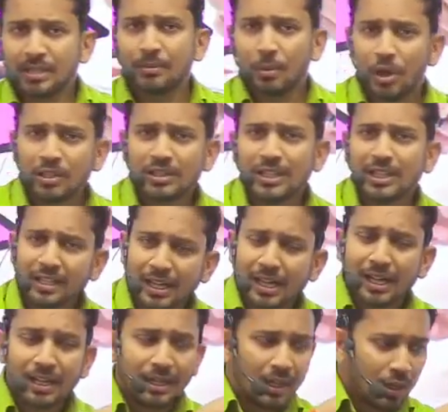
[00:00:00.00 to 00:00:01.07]
बहुत सारे का
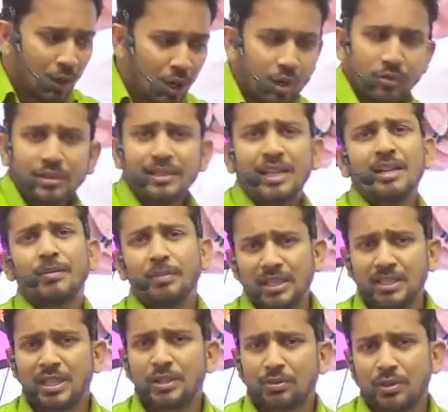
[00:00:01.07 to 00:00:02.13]
औसतन
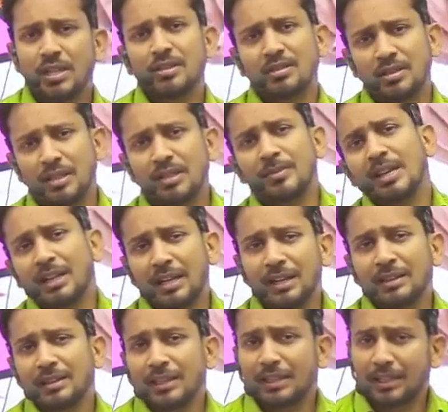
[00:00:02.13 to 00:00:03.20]
बच्चे जो है इस चीज में
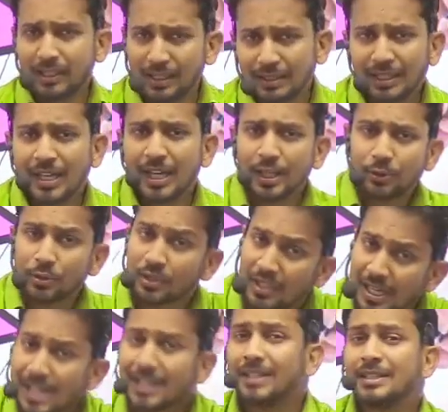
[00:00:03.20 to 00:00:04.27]
गलती करते हैं तो
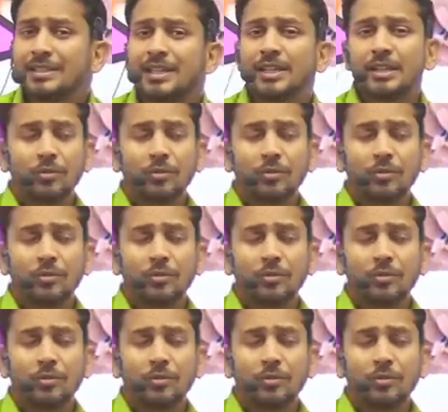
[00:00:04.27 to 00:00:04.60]
देख लीजिए कि वो